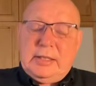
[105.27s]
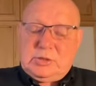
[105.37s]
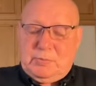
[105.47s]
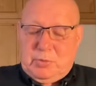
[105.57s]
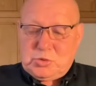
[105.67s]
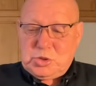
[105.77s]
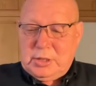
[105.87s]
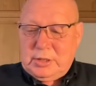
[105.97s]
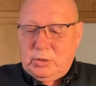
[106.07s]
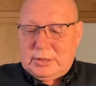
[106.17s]
co podszedł,
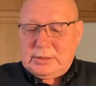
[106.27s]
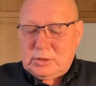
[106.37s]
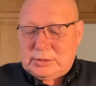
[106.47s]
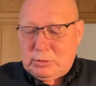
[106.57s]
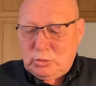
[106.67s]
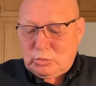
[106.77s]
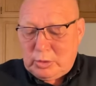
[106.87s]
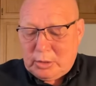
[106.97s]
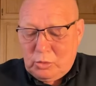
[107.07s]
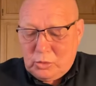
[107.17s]
tylko ten, co stał, do
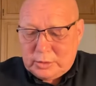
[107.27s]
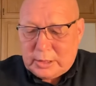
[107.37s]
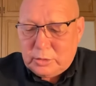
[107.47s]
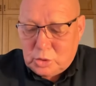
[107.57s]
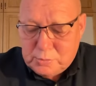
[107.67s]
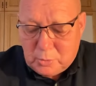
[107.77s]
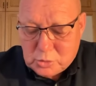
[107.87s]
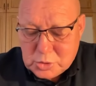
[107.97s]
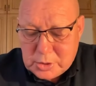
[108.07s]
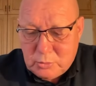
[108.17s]
którego ten ktoś
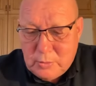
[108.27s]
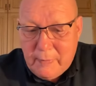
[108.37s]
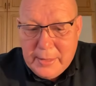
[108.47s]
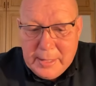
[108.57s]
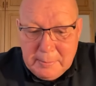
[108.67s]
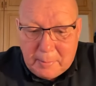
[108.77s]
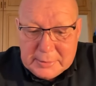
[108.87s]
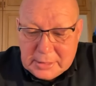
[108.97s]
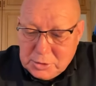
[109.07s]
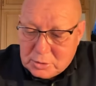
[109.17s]
podszedł.
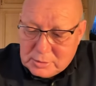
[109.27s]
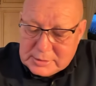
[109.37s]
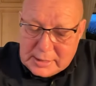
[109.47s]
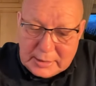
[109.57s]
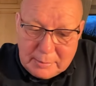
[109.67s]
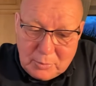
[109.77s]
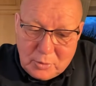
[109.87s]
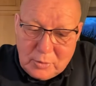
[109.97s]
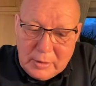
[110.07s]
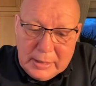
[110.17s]
Pamiętajcie tę scenę,
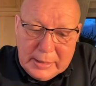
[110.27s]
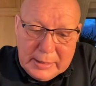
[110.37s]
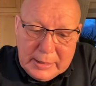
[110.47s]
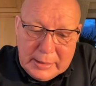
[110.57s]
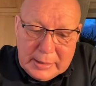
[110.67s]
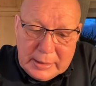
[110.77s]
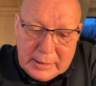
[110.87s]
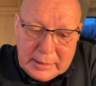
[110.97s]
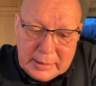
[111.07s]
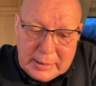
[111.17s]
bo
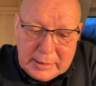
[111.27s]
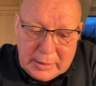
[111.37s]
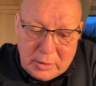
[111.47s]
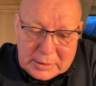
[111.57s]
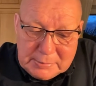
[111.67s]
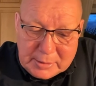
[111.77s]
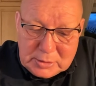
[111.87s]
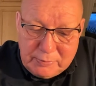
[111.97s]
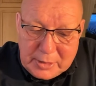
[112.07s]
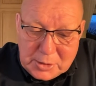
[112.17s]
ona jest
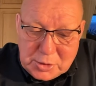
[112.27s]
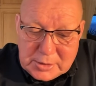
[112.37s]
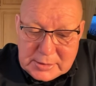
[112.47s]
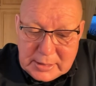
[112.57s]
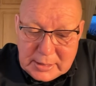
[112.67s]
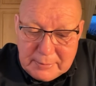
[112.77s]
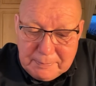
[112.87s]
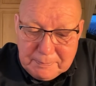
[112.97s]
bardzo wyrazista.